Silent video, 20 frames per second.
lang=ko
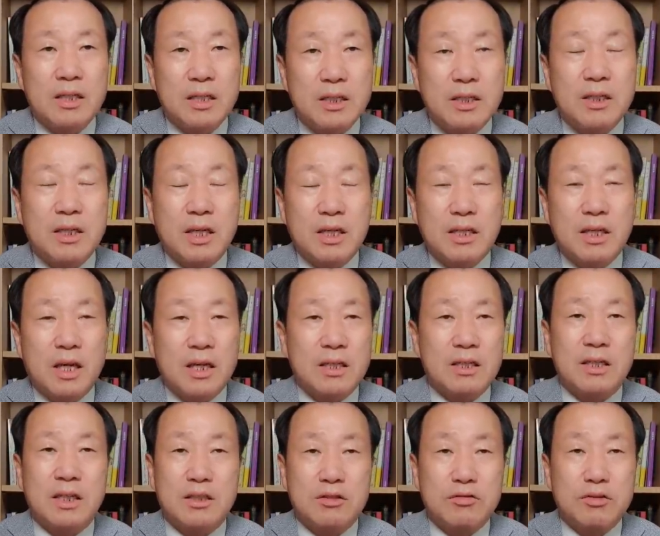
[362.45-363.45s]
이렇게
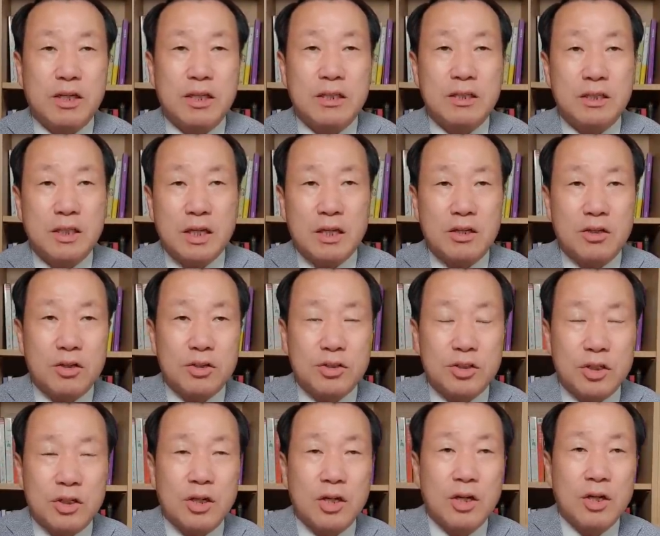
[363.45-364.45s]
얘기를 할 수가 있는데
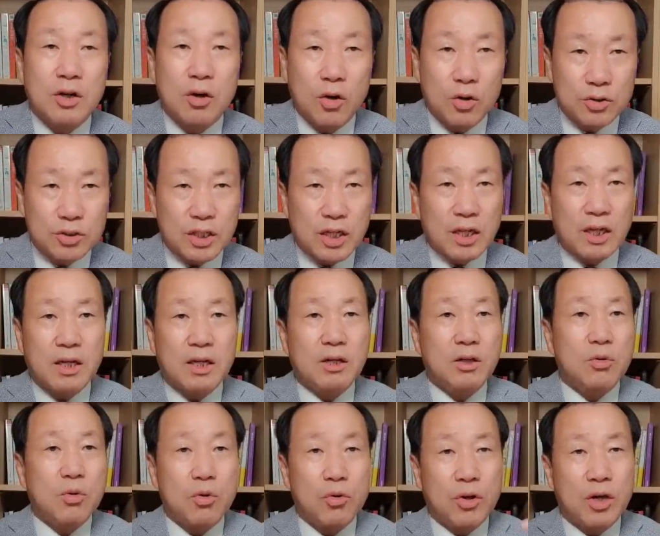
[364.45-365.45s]
그것을 어제
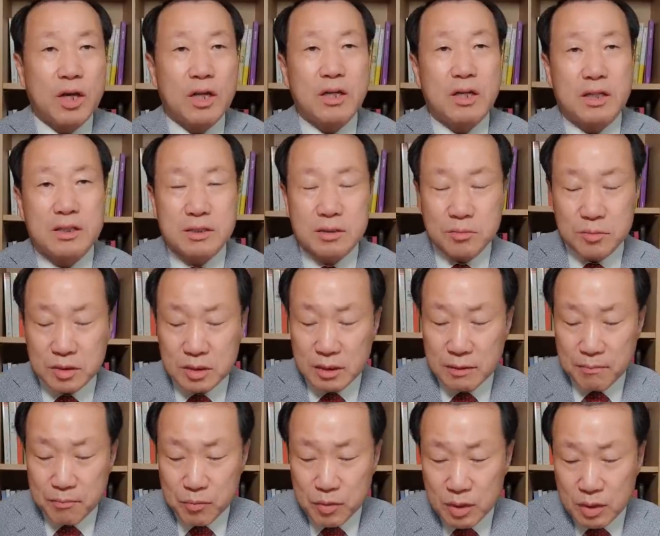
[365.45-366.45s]
공개를 했습니다.
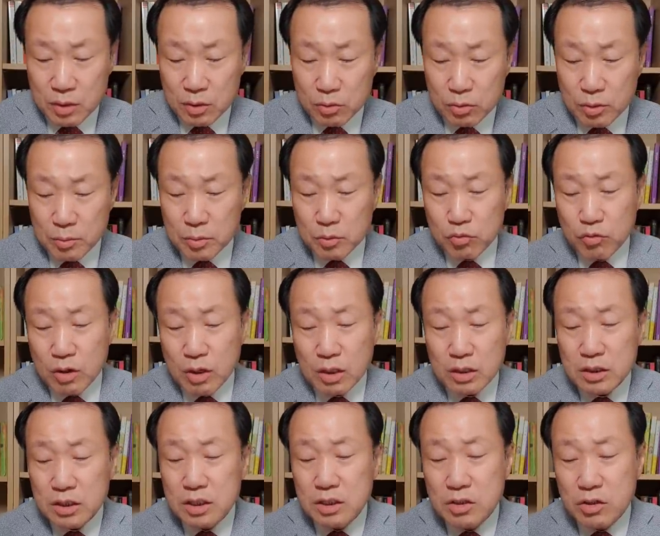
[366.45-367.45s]
그 다음에 또 하나
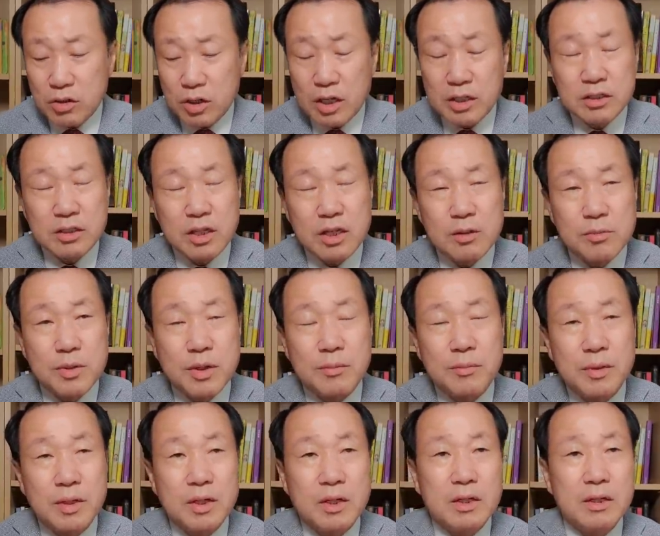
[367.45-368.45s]
신형
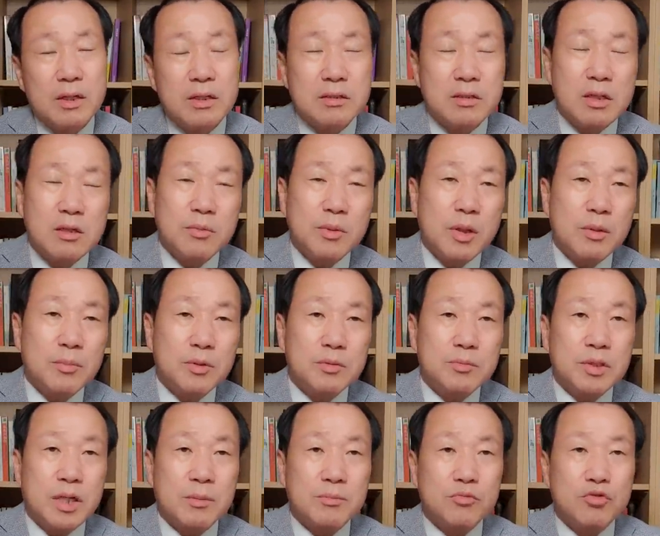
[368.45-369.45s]
SLBM. SLBM은
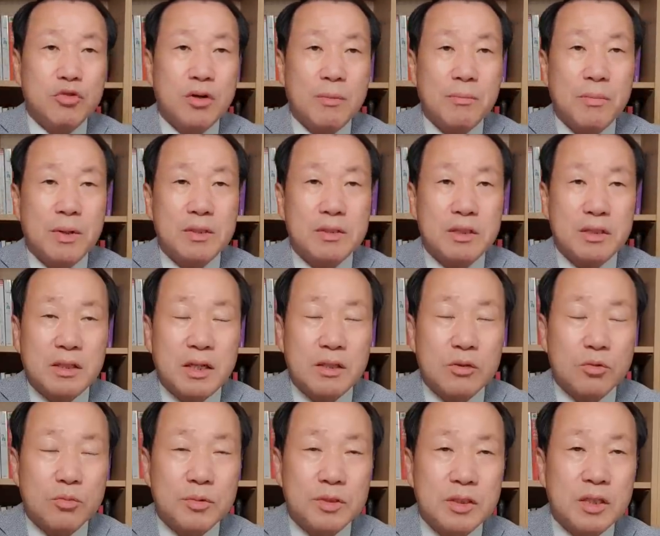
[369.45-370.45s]
잠수함 발사
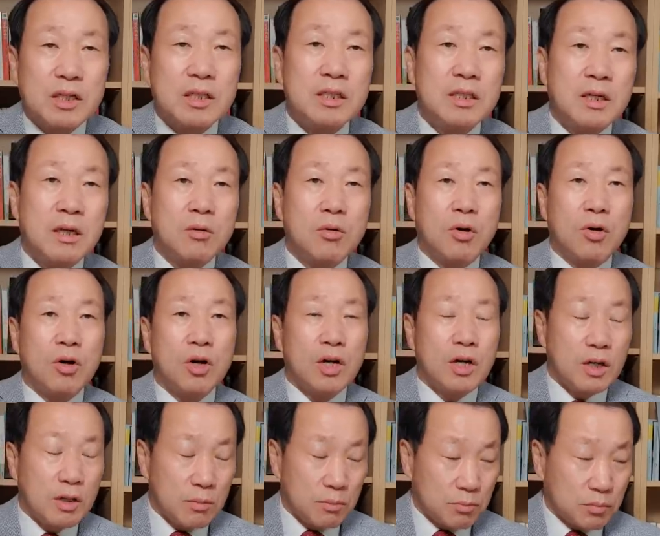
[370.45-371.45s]
탄도미사일이라고
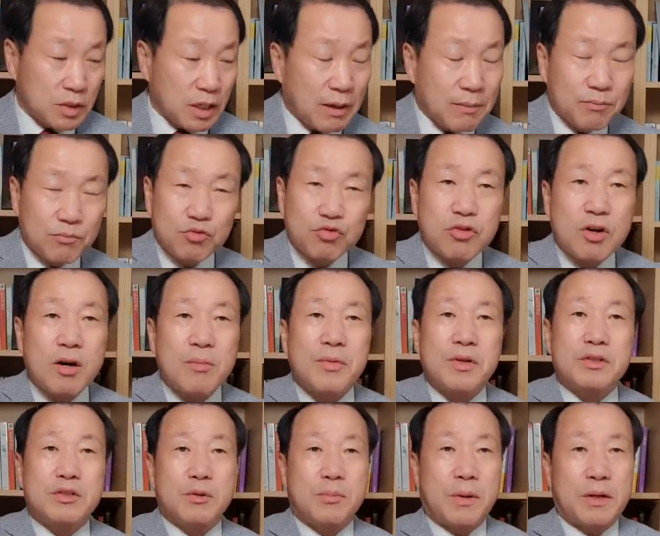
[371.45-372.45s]

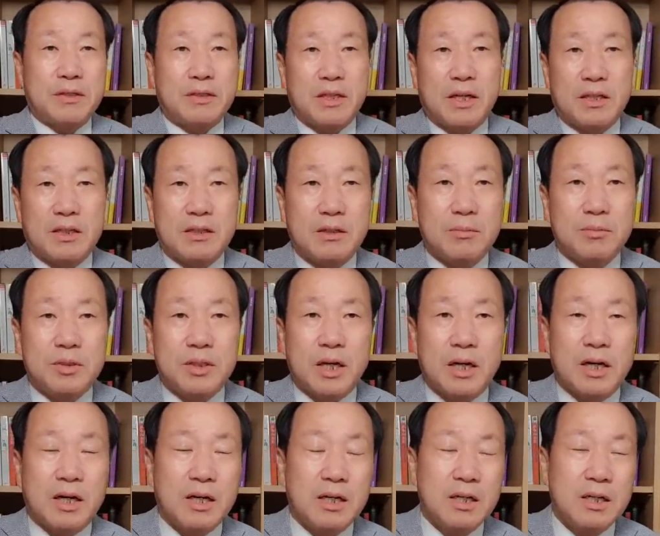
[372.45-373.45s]
잠수함에서 발사하는
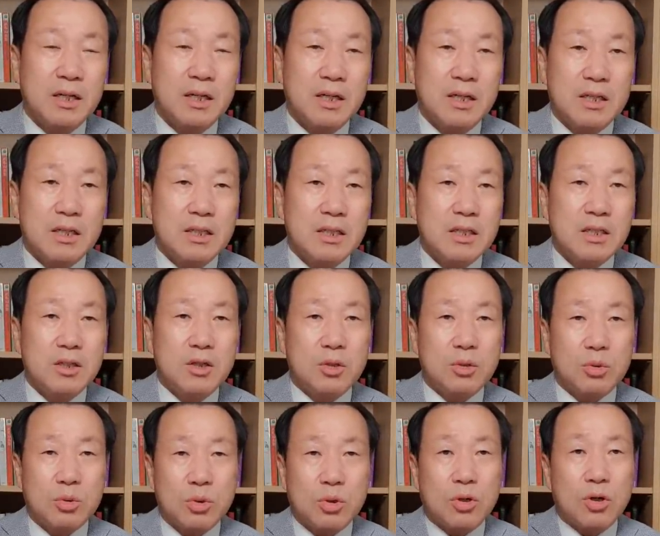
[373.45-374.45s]
겁니다.
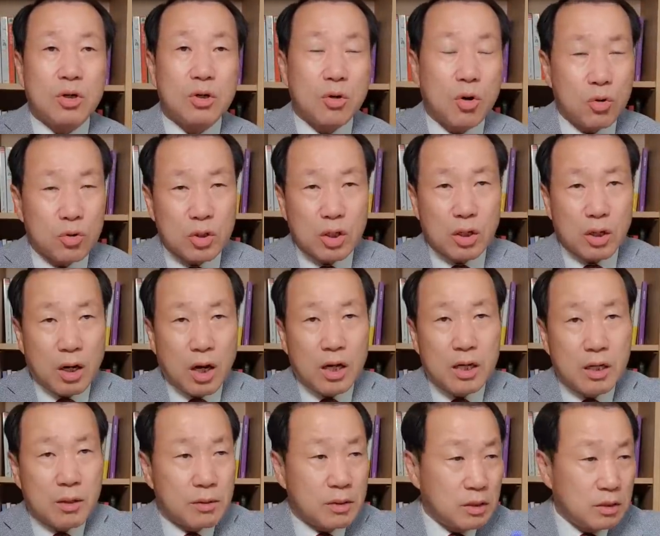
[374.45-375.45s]
이것도 거기다
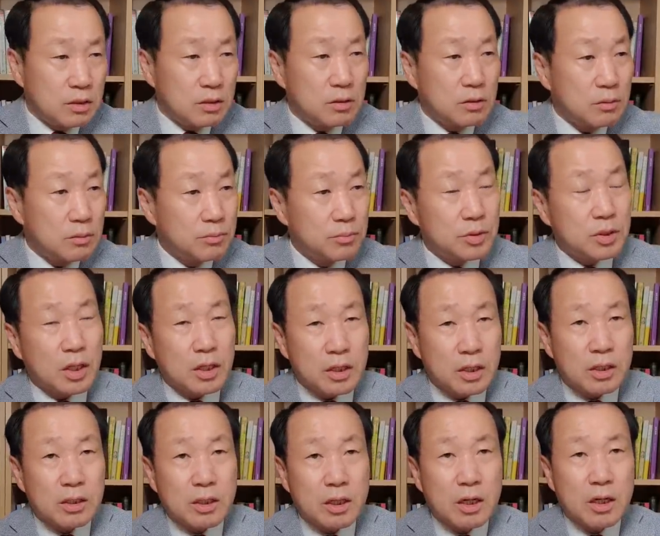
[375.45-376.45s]
아예 그
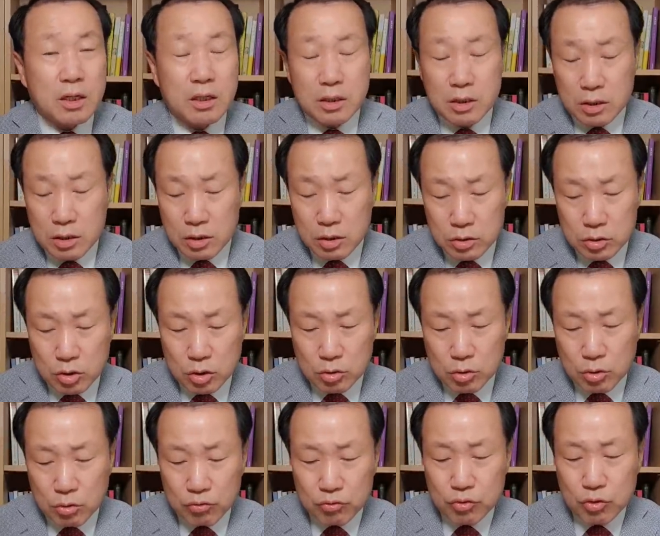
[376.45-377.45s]
미사일에다가
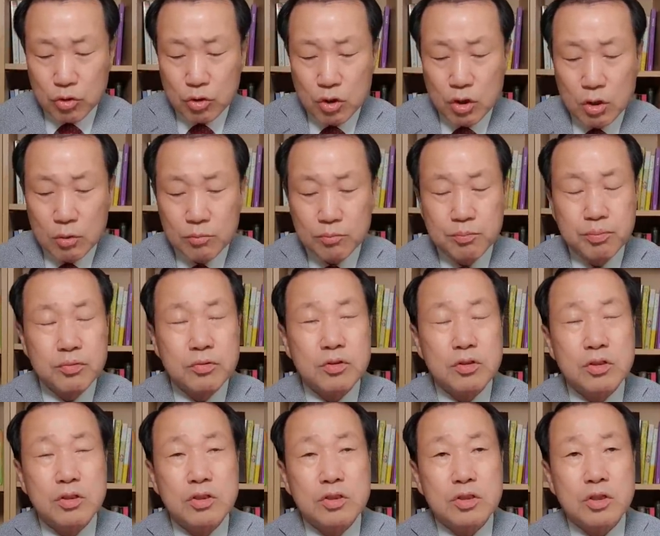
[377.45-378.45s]
썼더군요.
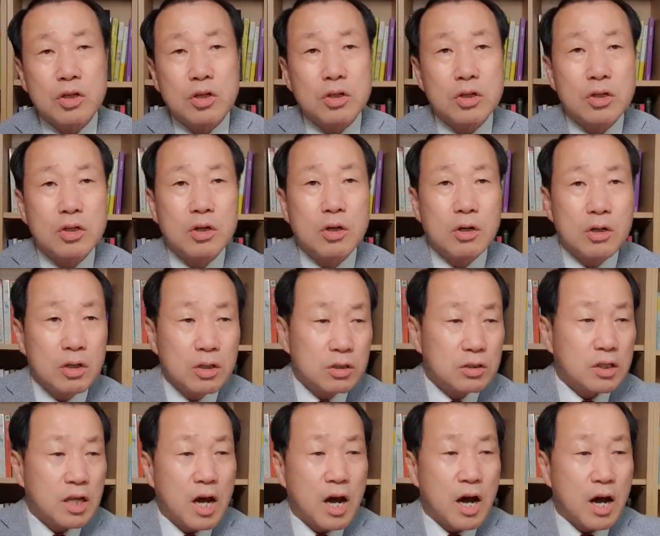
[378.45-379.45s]
북극성
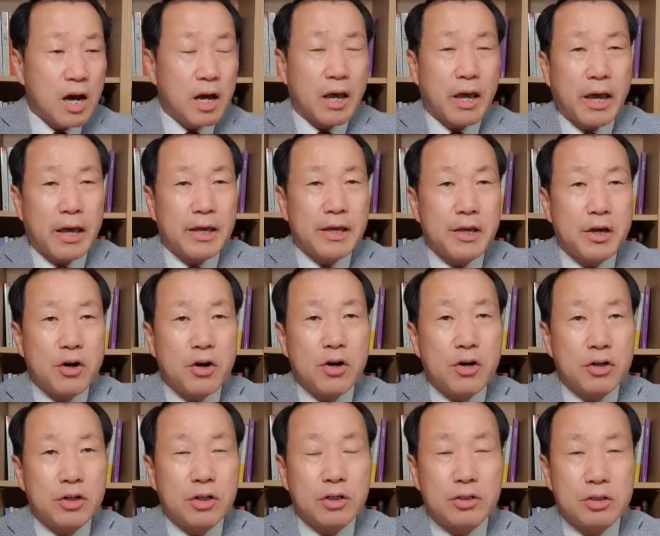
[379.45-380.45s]

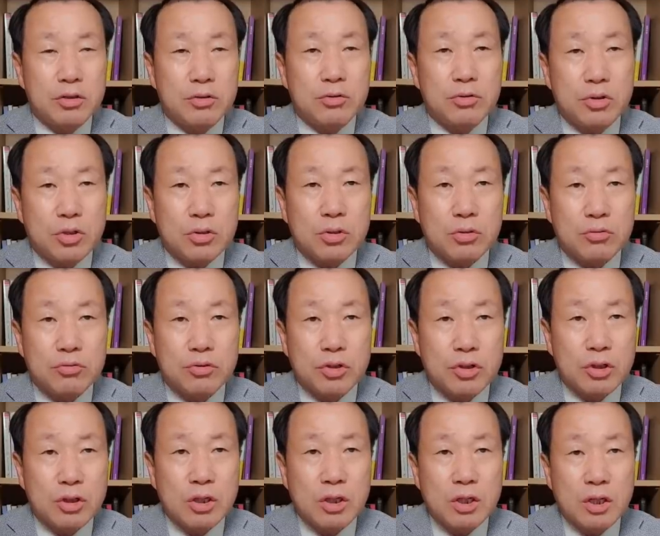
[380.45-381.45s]
4A형 이런 식으로
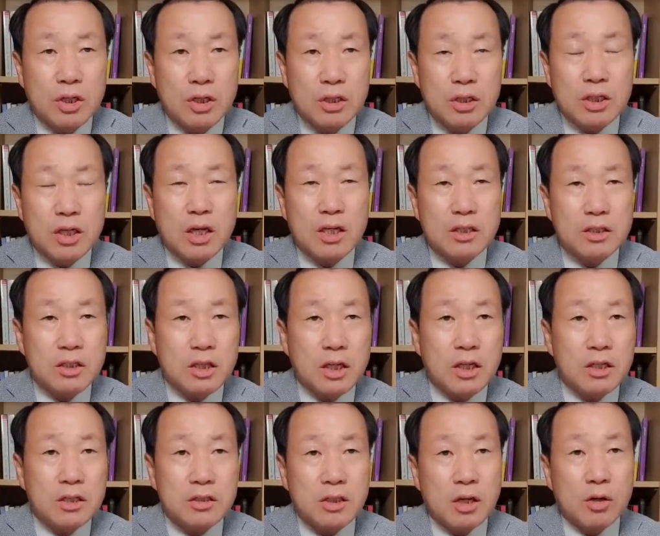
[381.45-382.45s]
썼더군요. 이게
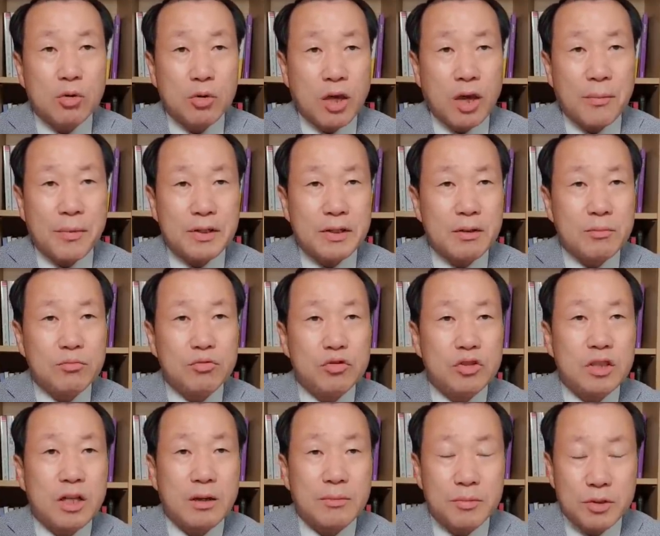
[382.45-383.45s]
이제 새로 개발된
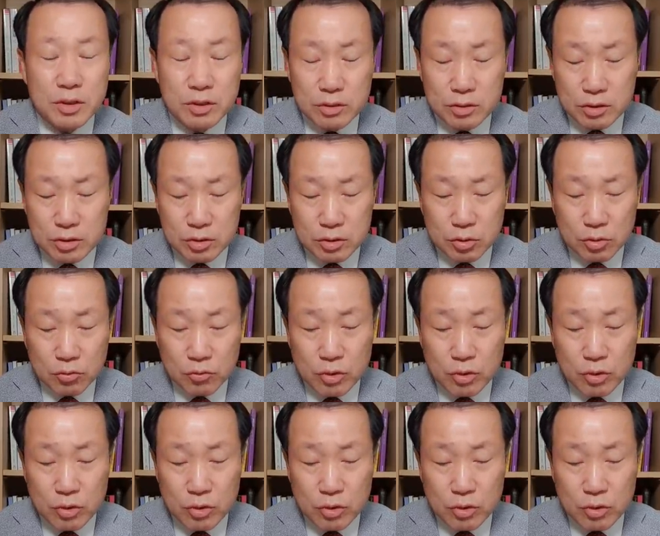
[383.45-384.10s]
무기다 뭐 이런 뜻이죠.